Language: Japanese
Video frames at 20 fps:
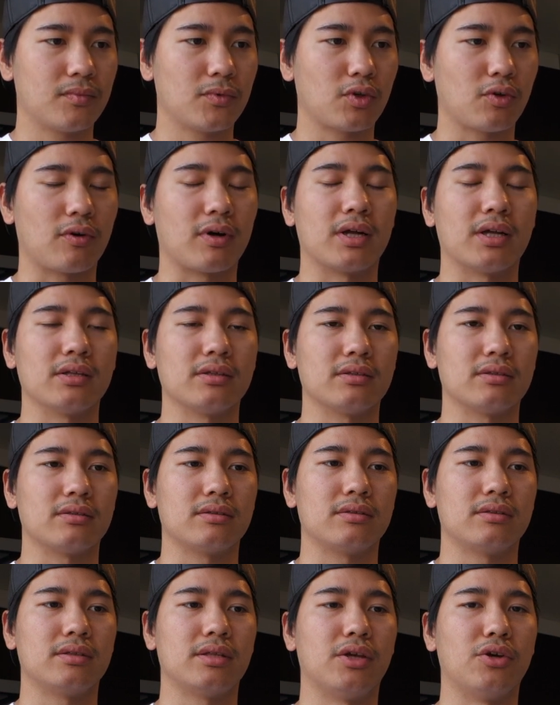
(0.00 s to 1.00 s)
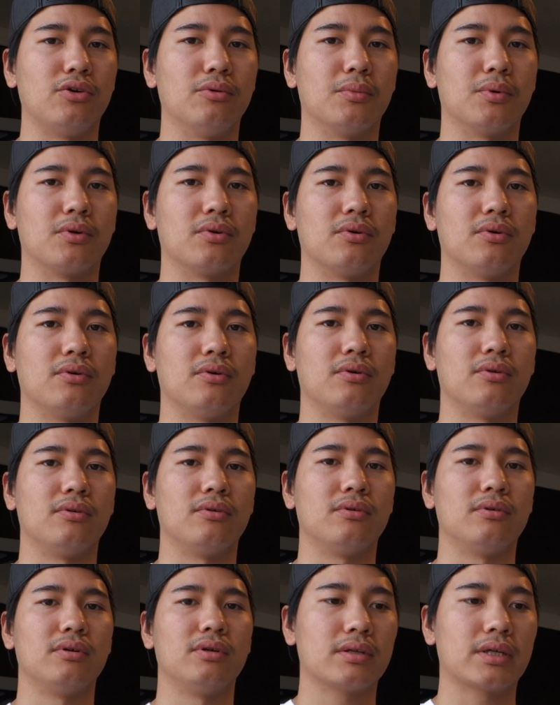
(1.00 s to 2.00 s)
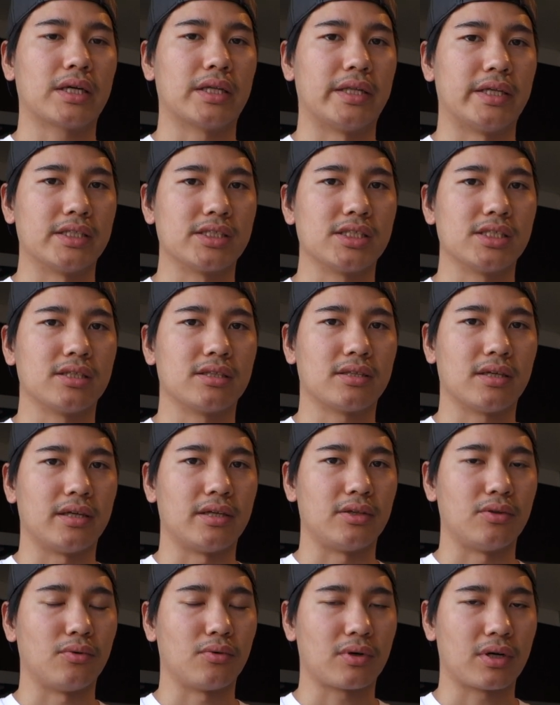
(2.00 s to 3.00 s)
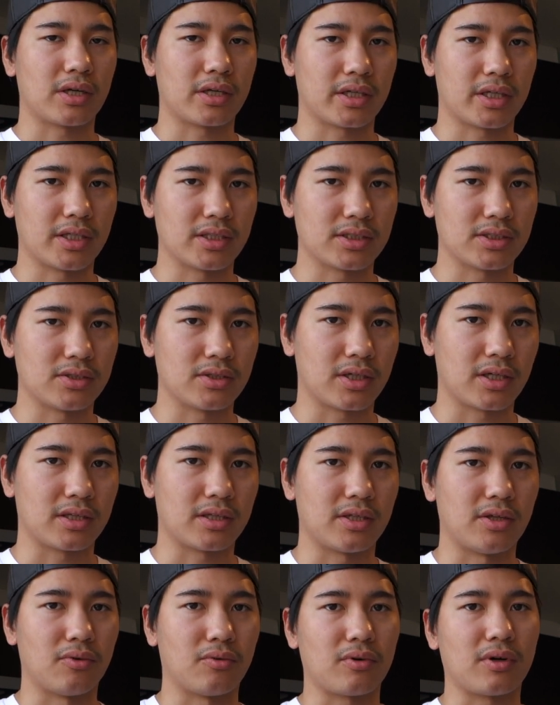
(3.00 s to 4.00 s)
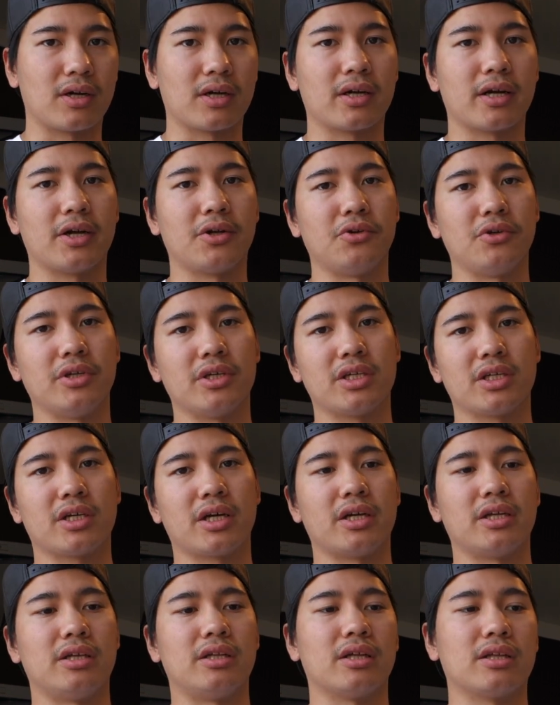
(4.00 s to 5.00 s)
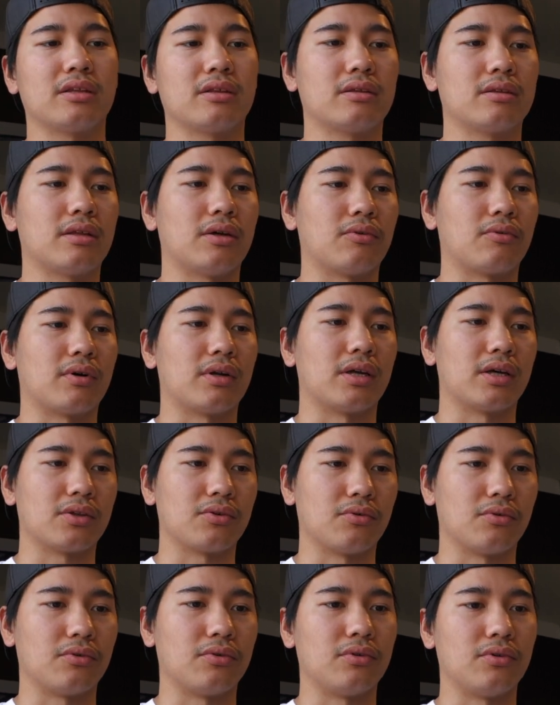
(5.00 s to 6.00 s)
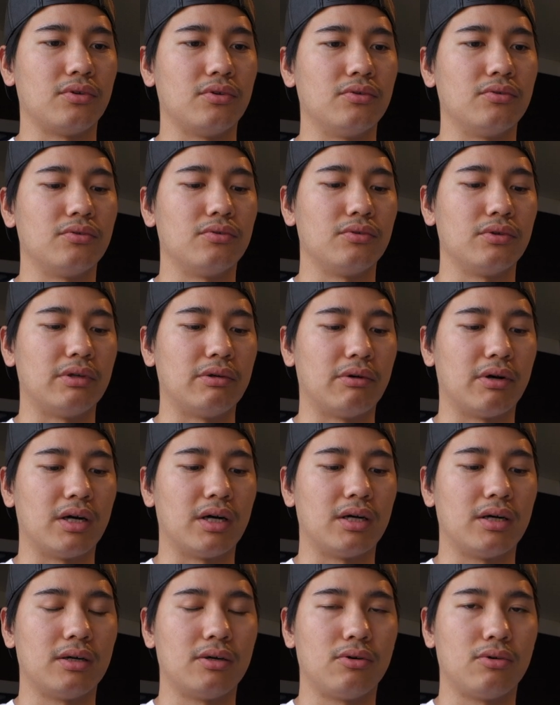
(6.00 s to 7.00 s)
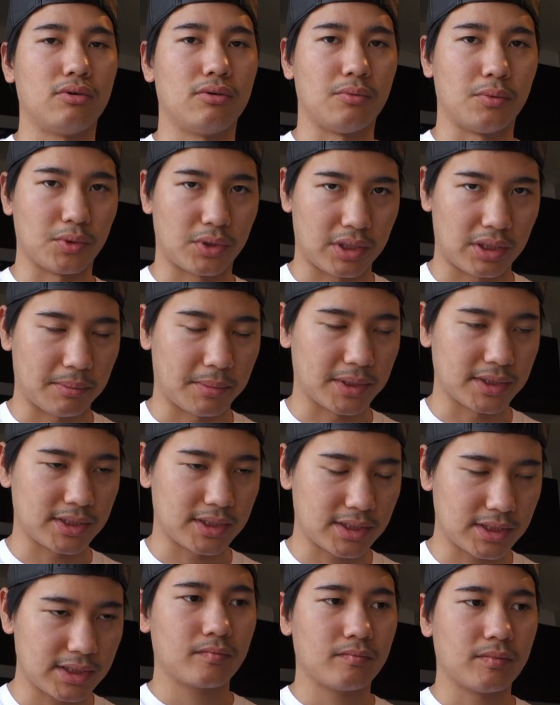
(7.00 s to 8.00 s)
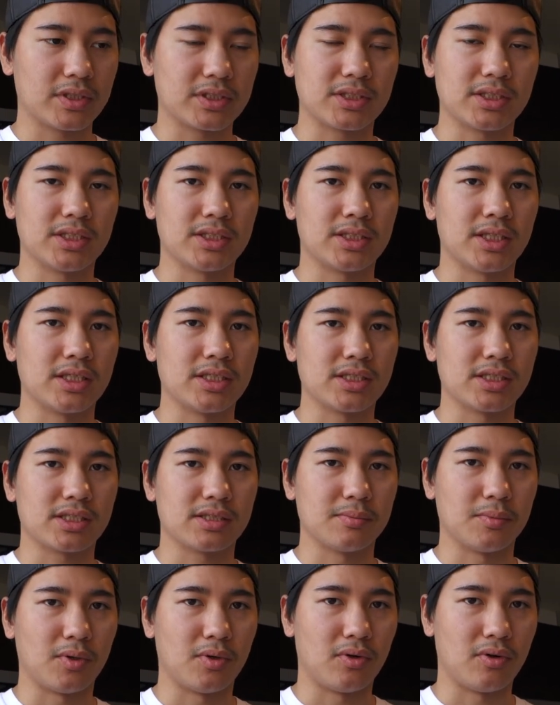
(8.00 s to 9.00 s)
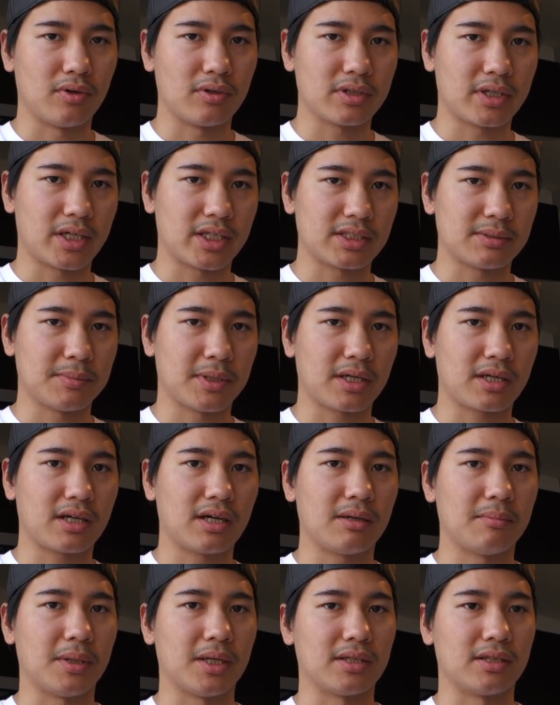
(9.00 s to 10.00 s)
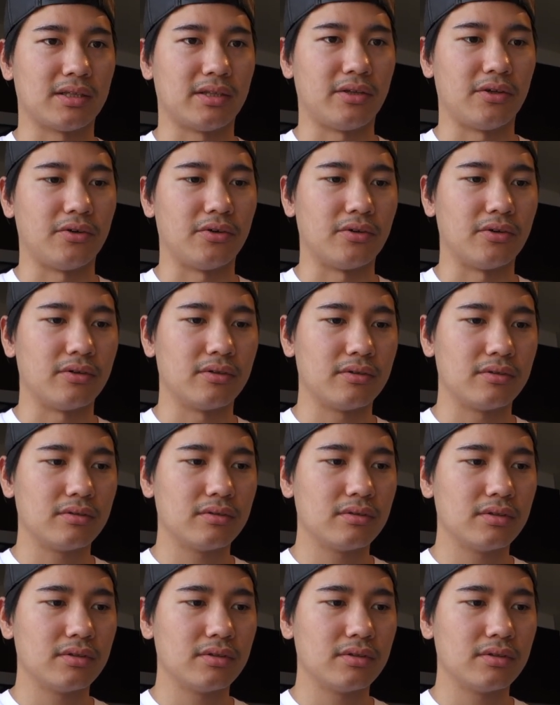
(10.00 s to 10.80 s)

とかっていうものがね人体にどう関係するかっていうのを考えるいい機会になったのかなというふうには思ってます、まあ、つい先日もダラス・マッカーバーっていう